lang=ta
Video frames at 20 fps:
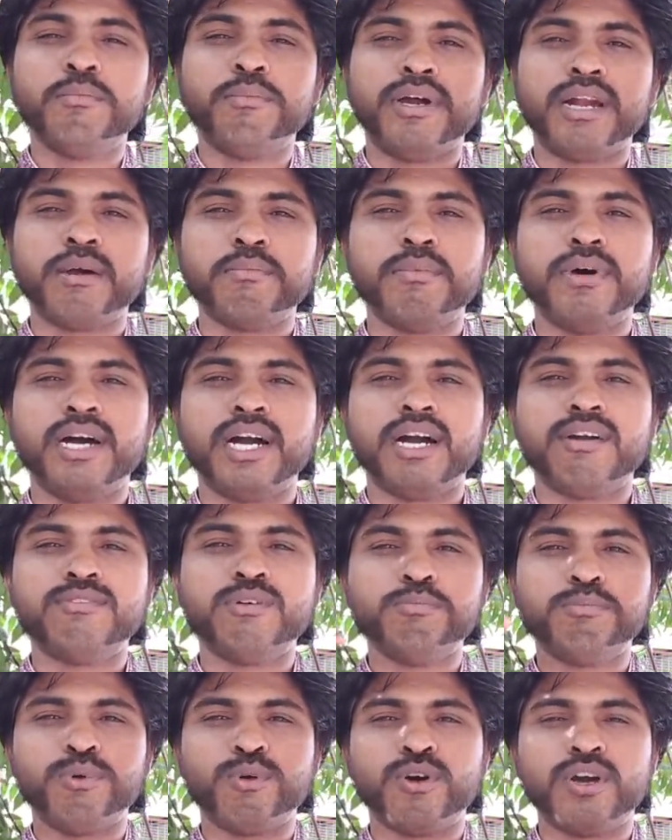
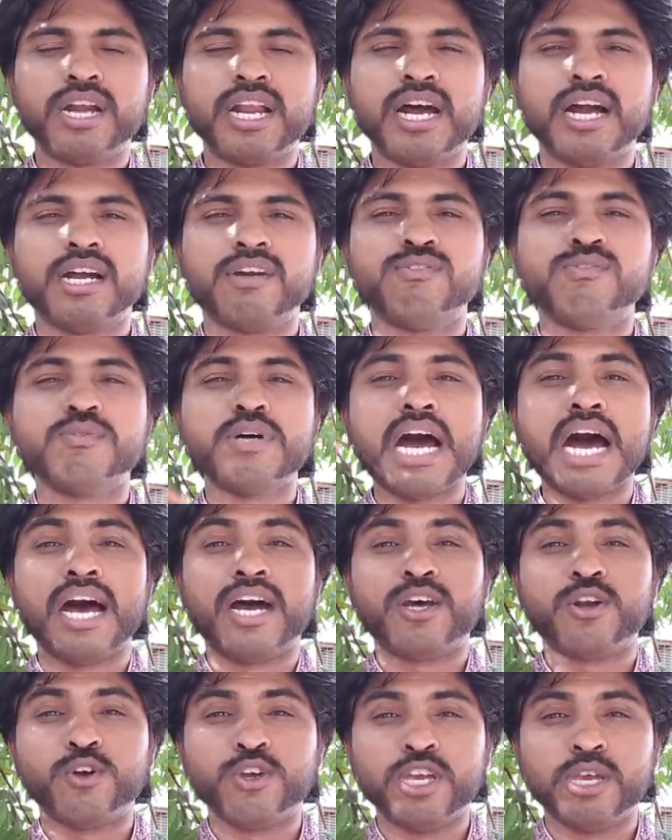பணமாகவும் புகழாகவும்
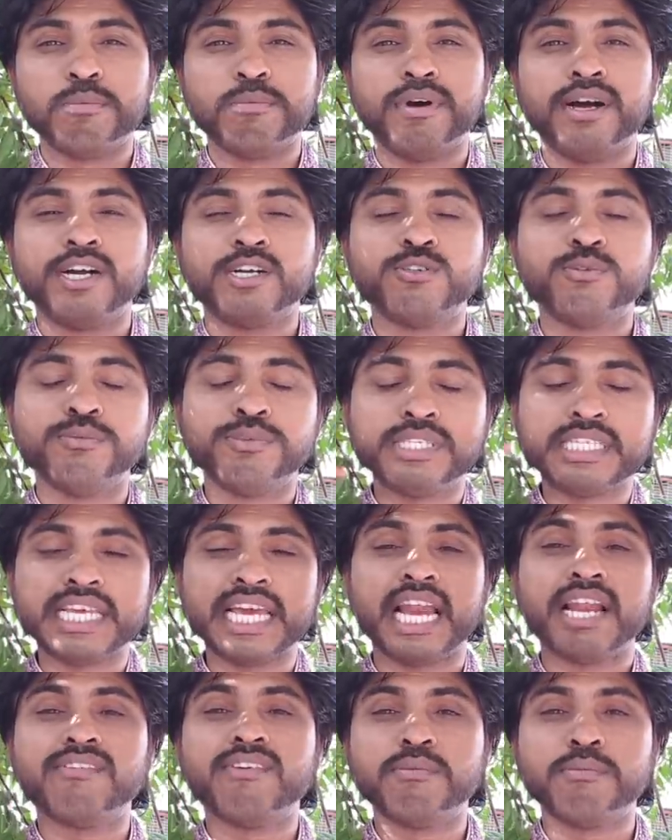ஆரோக்கியமாகவும்
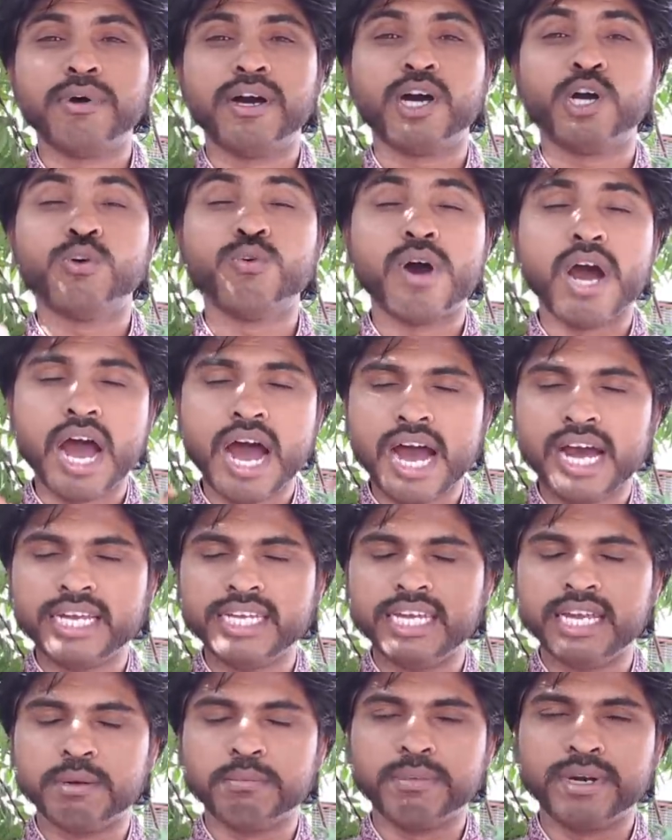செல்வமாகவும்
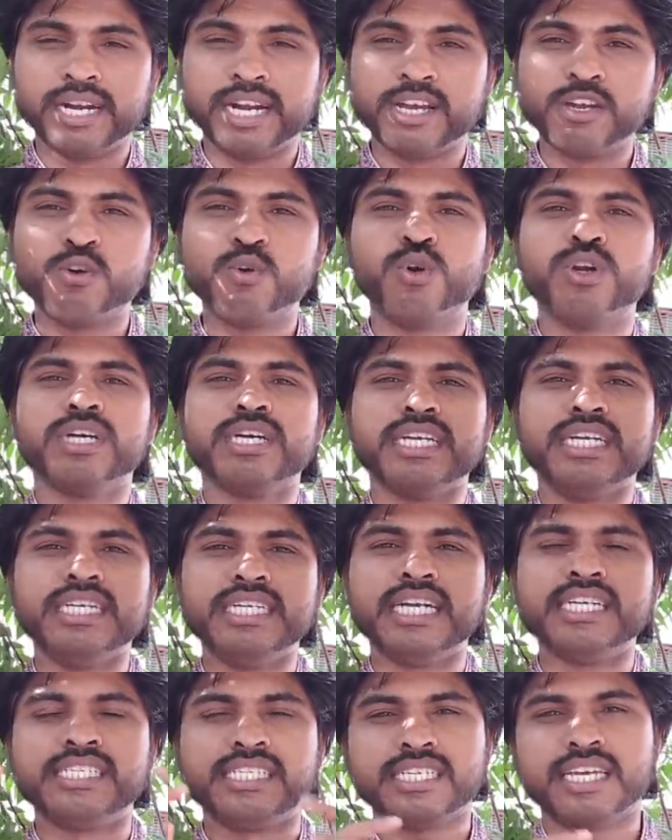ஆயிரம் மடங்கு உங்களுக்கு
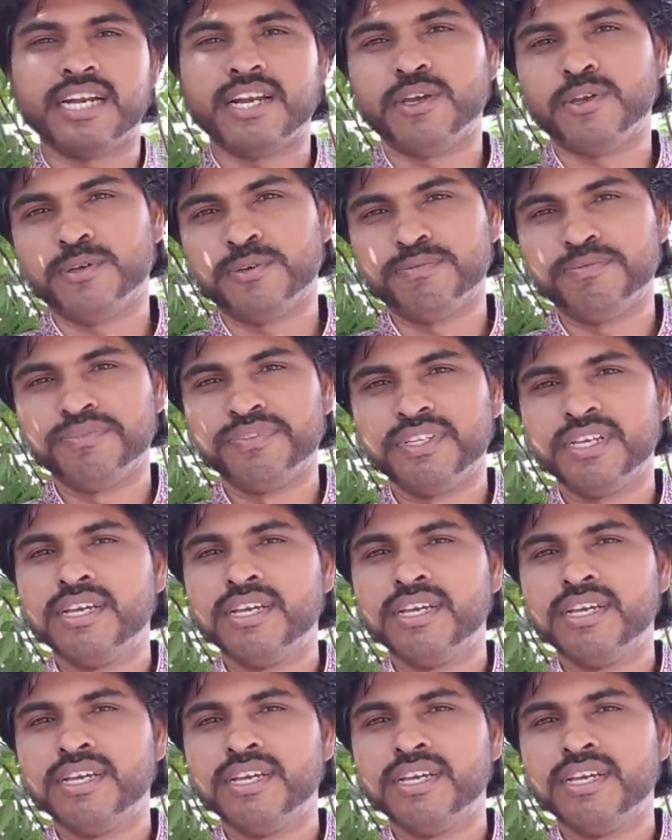ரிட்டர்ன்ஸ் கிடைக்கும்